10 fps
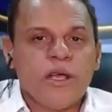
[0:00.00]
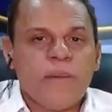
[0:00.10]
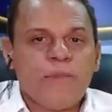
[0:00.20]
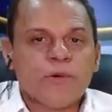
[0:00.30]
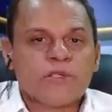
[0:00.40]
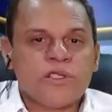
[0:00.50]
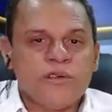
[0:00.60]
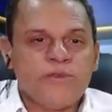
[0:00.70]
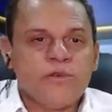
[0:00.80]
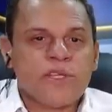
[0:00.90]
é
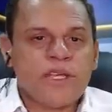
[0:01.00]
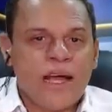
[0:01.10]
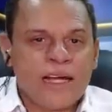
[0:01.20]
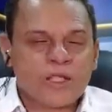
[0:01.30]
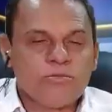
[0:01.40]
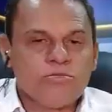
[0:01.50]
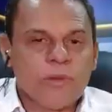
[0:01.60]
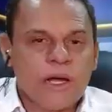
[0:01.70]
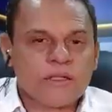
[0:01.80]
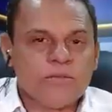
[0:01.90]
possível que hajam
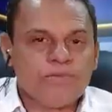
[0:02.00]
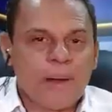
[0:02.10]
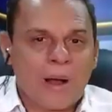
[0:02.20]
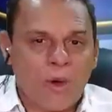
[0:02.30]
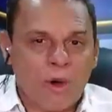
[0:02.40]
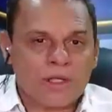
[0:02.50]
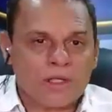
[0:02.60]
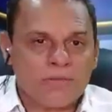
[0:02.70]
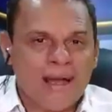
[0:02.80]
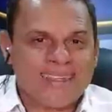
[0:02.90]
assim,
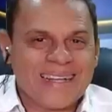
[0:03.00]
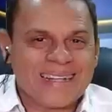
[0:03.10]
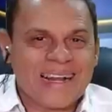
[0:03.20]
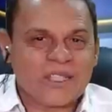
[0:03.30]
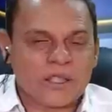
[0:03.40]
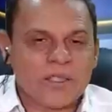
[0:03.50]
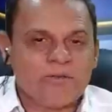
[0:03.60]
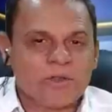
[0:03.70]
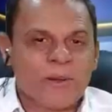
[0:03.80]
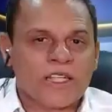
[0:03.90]
pacotes mais
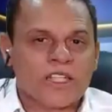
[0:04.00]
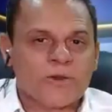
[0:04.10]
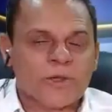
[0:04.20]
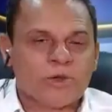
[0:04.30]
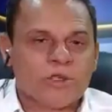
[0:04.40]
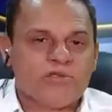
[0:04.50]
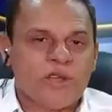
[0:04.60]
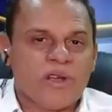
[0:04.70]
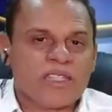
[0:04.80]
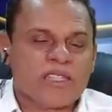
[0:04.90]
atrativos para que as pessoas
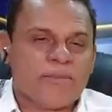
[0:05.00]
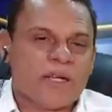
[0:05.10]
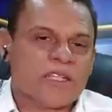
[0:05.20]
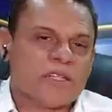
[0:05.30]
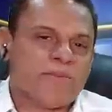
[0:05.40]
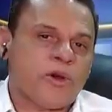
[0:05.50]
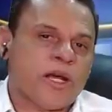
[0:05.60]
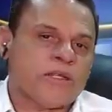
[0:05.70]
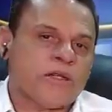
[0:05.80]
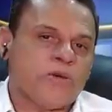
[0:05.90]
viajem essa baixa
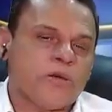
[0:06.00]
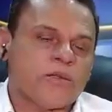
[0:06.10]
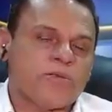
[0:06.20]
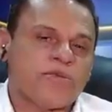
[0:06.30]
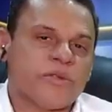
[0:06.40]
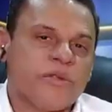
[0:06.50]
temporada, não é, Orhanov?